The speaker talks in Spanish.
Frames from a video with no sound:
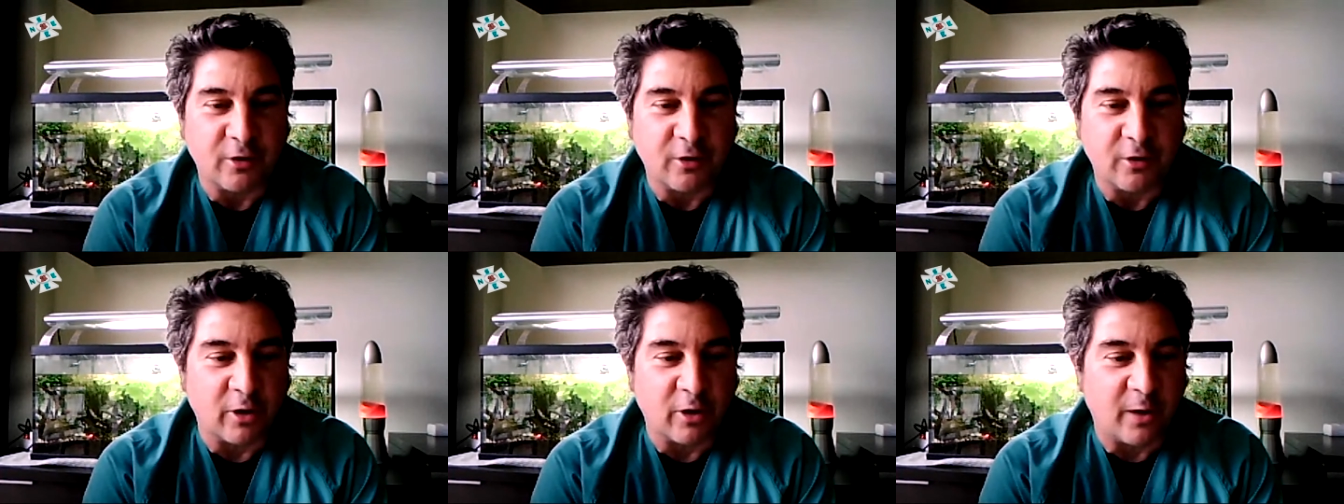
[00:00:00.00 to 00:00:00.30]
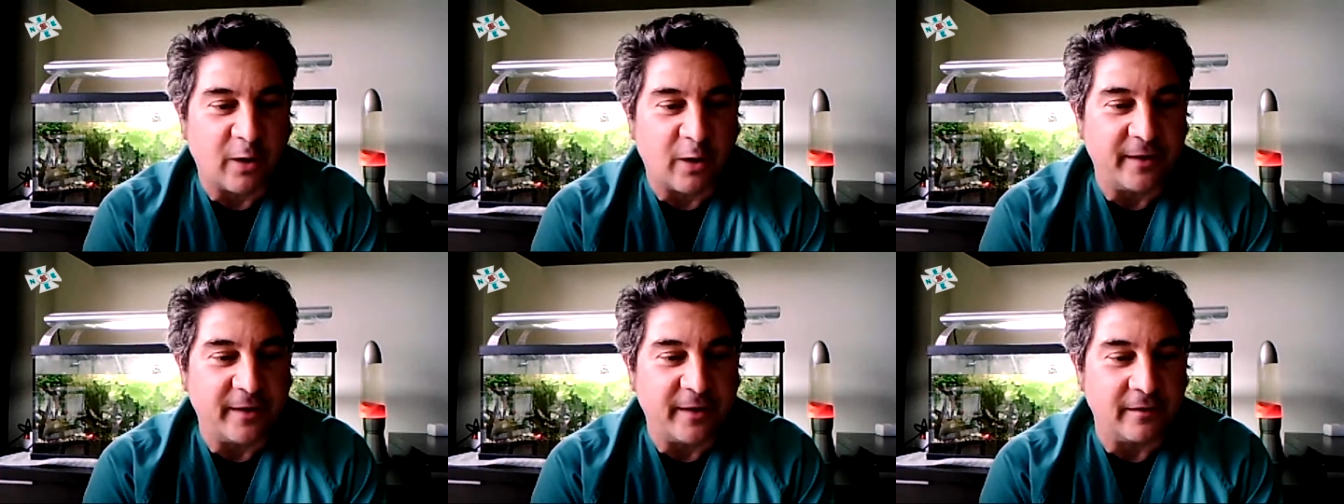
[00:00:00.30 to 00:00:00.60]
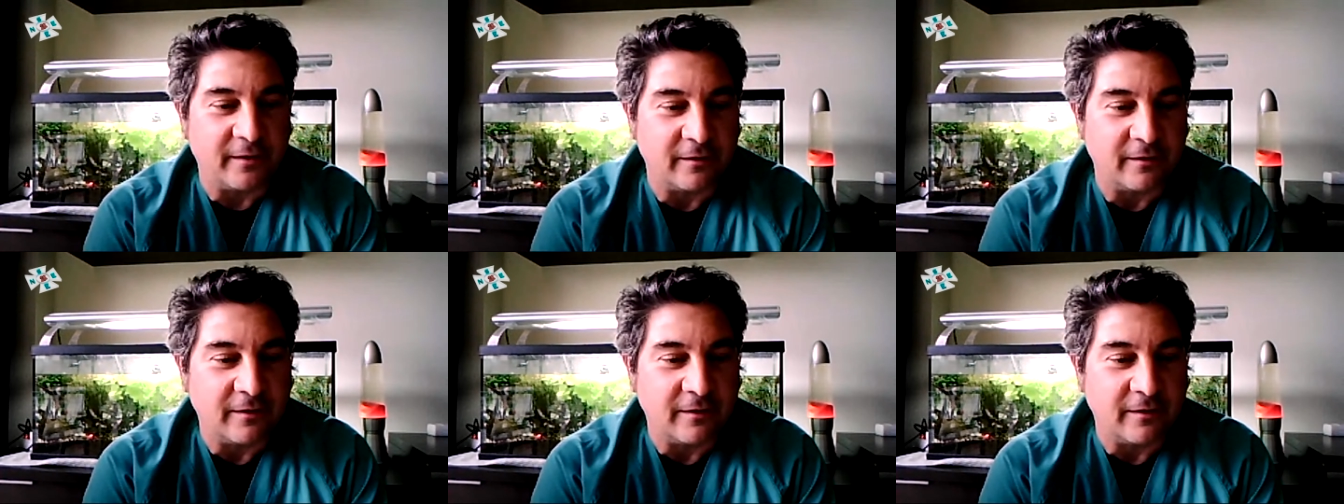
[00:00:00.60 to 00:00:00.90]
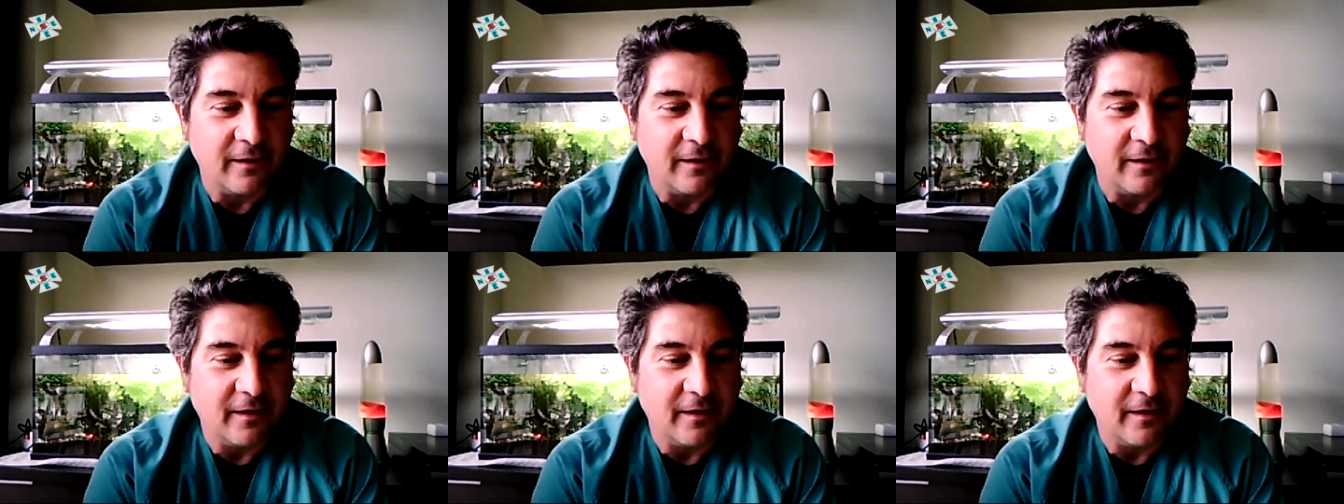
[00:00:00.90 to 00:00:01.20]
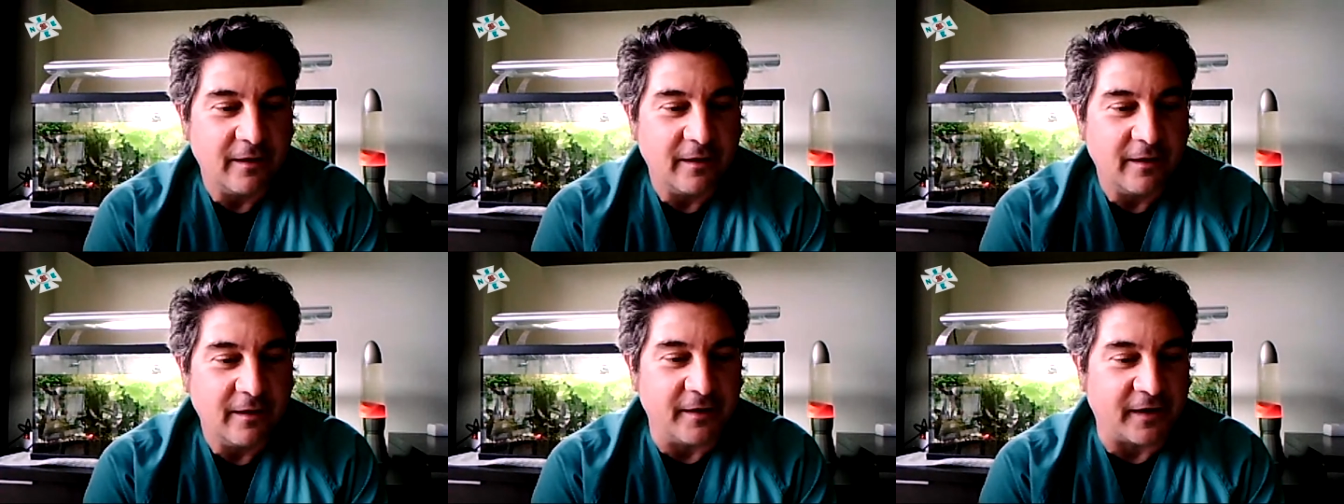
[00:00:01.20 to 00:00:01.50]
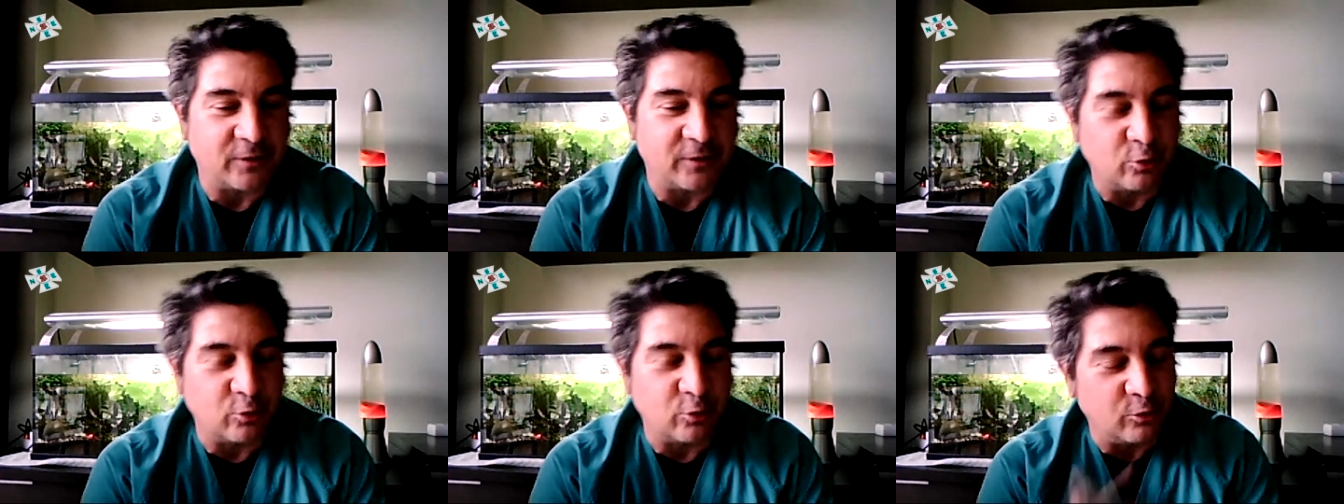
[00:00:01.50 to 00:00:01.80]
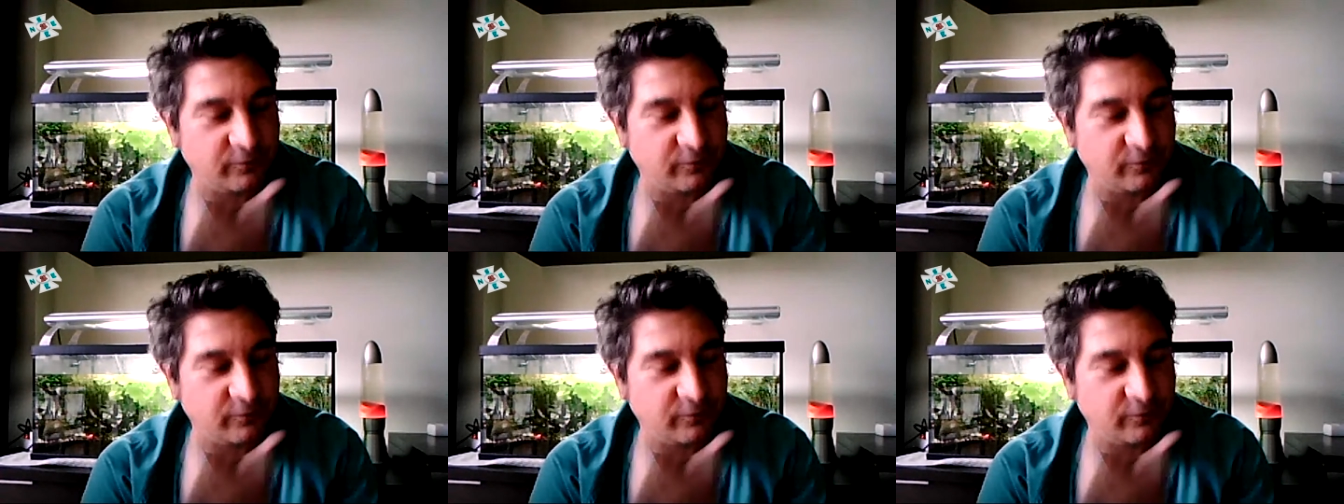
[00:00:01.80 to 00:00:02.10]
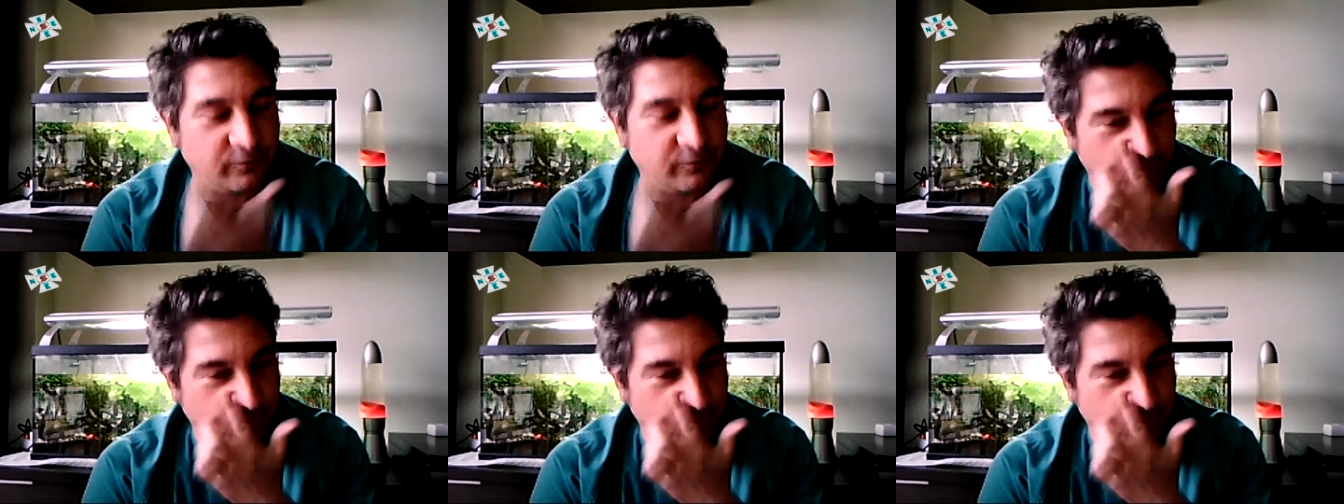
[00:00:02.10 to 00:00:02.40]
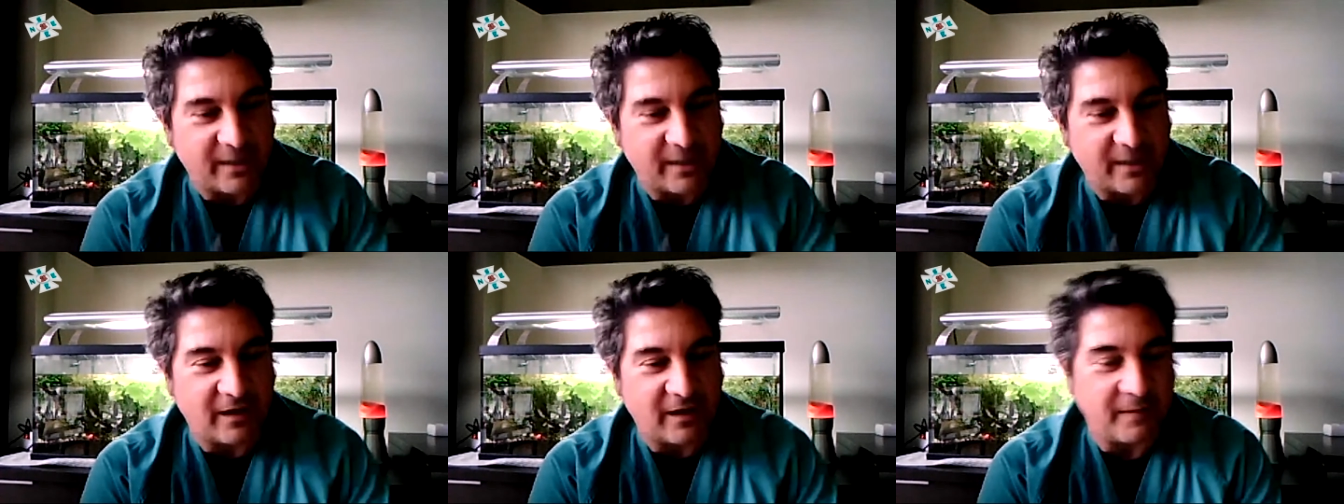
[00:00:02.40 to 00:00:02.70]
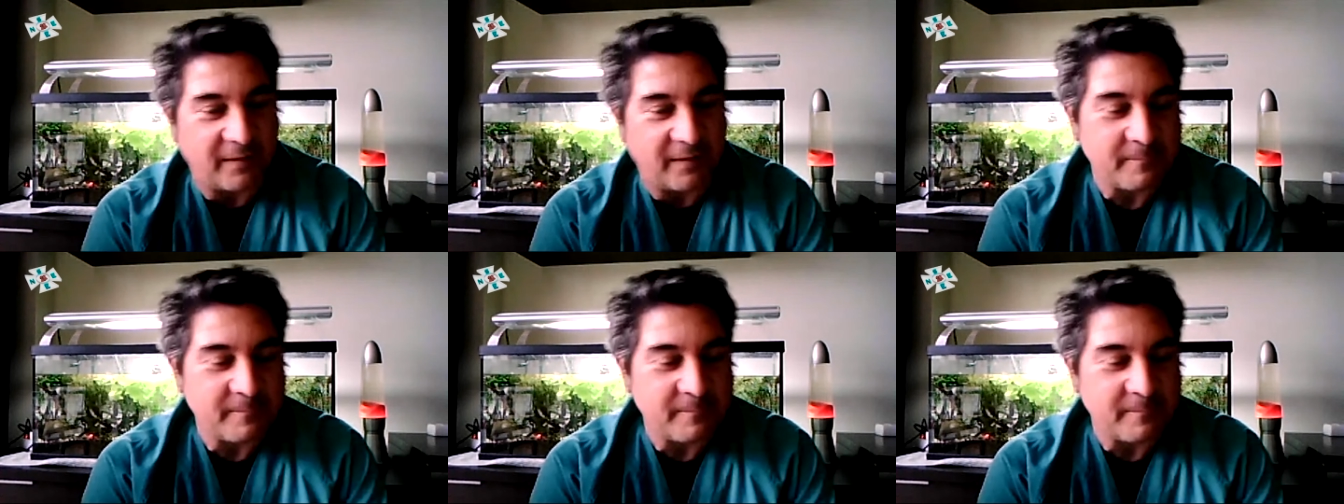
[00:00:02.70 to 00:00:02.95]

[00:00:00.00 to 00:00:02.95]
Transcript: he colgado en, red un formulario para,